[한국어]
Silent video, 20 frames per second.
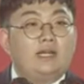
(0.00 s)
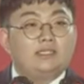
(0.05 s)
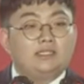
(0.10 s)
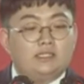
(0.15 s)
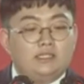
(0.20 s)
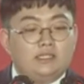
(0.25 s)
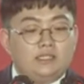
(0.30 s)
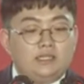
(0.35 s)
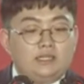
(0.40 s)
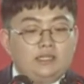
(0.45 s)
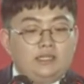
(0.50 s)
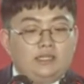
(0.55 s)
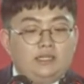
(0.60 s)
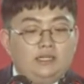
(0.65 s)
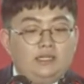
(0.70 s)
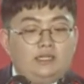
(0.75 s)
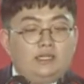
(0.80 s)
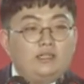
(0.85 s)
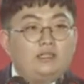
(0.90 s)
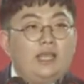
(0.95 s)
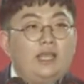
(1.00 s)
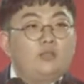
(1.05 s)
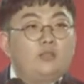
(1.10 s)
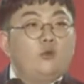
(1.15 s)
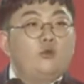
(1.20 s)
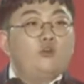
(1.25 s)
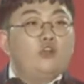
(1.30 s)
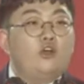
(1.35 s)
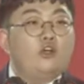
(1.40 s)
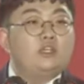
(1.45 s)
사랑을
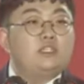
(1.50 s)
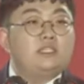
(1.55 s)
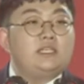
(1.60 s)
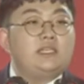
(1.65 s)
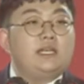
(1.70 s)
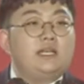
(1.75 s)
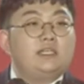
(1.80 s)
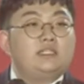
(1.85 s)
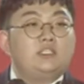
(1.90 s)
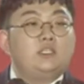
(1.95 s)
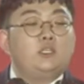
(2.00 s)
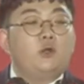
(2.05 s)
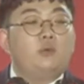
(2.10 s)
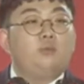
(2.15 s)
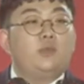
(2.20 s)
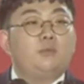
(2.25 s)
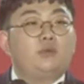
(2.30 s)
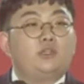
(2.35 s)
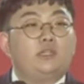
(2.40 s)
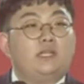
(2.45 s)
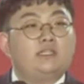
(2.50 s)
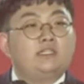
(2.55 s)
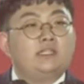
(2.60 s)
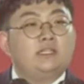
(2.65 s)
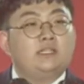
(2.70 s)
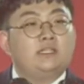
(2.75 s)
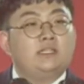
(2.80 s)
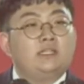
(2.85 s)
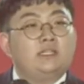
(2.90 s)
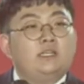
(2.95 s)
대통령직이라는
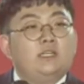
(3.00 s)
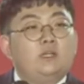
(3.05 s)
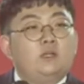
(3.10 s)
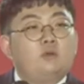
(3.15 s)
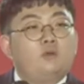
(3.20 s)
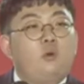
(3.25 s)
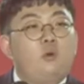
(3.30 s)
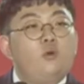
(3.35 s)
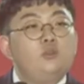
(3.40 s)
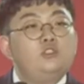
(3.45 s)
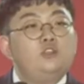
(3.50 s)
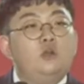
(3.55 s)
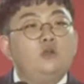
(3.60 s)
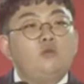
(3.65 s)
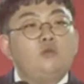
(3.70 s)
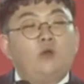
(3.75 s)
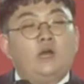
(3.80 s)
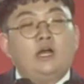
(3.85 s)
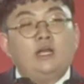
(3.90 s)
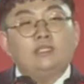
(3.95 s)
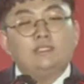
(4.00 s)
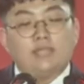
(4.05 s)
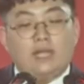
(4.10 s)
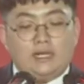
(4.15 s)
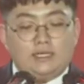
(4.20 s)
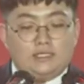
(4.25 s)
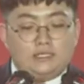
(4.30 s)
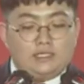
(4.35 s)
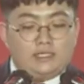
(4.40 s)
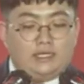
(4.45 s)
트로피보다는 공정과
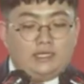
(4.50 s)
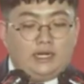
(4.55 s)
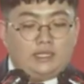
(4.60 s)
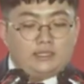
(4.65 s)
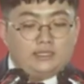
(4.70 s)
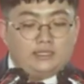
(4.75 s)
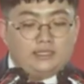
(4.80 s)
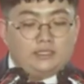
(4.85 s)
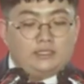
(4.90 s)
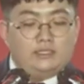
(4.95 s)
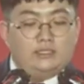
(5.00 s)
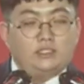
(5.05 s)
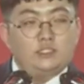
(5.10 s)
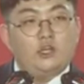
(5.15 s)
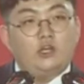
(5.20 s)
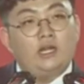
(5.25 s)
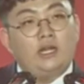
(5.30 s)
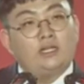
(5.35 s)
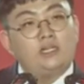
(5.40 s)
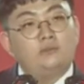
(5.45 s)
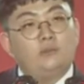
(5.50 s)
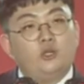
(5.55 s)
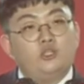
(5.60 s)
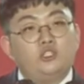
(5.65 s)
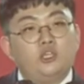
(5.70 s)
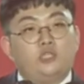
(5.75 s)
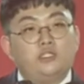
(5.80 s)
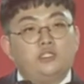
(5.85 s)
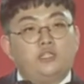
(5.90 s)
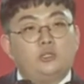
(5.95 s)
상식이라는 철학을
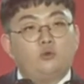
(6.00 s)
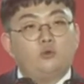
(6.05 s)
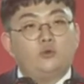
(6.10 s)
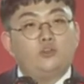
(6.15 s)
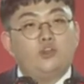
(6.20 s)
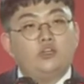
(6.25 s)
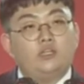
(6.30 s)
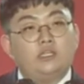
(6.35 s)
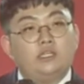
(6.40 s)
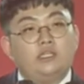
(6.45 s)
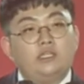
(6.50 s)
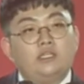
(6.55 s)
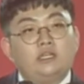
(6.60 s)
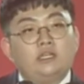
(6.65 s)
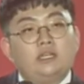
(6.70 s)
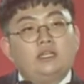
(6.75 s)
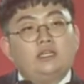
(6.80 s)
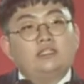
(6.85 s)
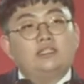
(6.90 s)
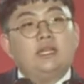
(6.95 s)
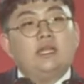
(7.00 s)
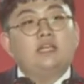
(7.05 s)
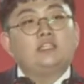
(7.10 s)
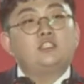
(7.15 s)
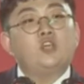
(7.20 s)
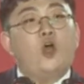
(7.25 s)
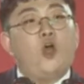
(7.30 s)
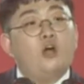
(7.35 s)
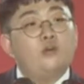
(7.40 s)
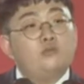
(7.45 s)
먼저 하는 대통령이
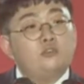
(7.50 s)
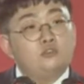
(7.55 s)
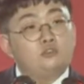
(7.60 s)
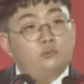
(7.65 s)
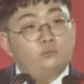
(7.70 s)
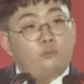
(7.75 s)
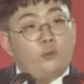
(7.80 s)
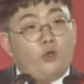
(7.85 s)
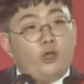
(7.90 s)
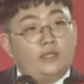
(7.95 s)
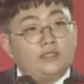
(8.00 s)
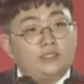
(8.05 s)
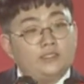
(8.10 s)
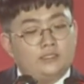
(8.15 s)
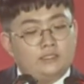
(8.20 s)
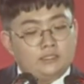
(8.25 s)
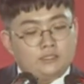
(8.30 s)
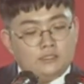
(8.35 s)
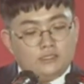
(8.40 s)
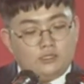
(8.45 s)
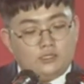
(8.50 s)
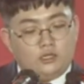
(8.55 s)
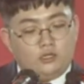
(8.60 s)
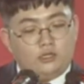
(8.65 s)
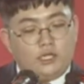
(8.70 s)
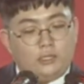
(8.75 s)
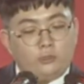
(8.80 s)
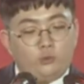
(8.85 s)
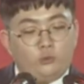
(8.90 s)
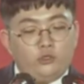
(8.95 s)
제가 처음으로 투표하는
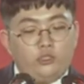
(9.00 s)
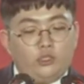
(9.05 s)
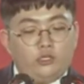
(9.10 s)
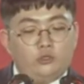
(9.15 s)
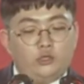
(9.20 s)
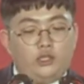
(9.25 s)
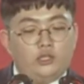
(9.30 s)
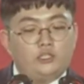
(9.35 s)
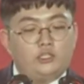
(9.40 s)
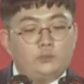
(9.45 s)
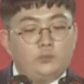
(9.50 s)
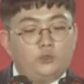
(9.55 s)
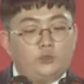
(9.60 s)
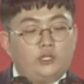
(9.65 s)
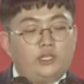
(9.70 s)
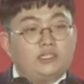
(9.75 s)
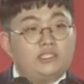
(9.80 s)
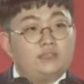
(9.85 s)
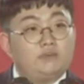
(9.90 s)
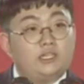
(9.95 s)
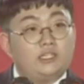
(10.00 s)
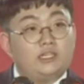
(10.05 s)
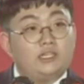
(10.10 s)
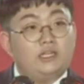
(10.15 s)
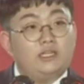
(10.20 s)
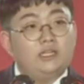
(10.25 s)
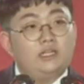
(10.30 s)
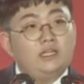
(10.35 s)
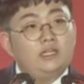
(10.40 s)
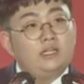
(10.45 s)
그런 대통령이 되었으면
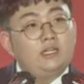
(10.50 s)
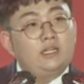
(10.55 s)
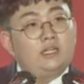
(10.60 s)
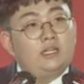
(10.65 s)
좋겠습니다.